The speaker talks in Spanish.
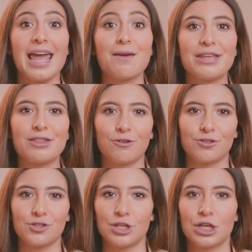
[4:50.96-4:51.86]

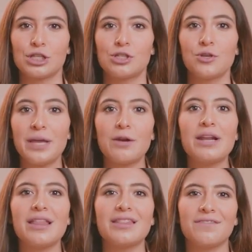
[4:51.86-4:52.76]
Eventos. Si hubiera
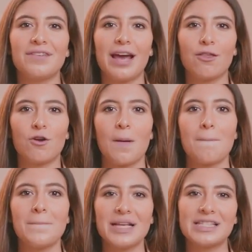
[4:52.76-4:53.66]
un
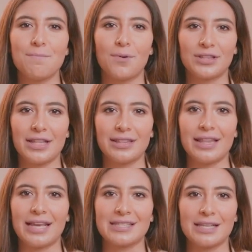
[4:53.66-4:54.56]
identificador más
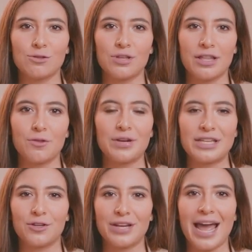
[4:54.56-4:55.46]
importante de que está sucediendo una
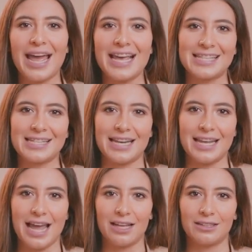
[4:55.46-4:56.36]
historia, este
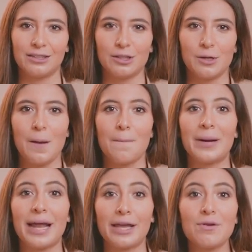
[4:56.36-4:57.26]
sería.
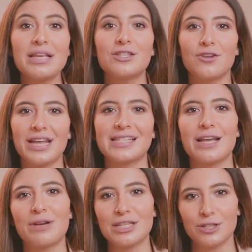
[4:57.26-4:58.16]
Para que una historia
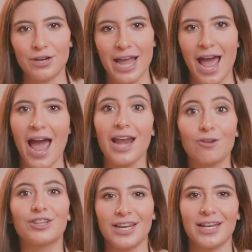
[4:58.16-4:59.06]
sea una historia,
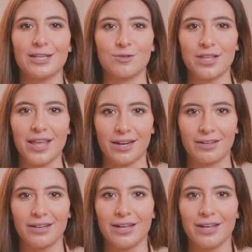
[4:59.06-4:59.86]
algo tiene que suceder.